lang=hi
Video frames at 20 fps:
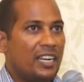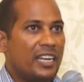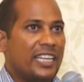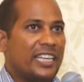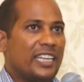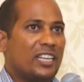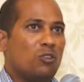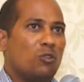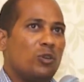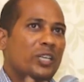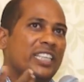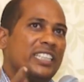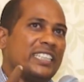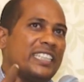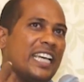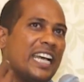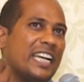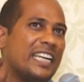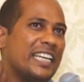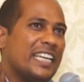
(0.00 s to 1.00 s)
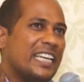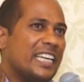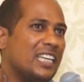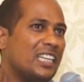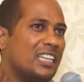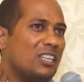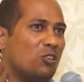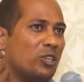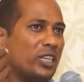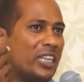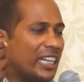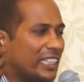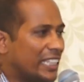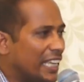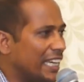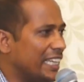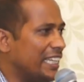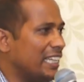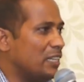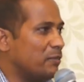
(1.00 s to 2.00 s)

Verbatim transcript: लेकिन कोई इसके आगे की कोई कथा ही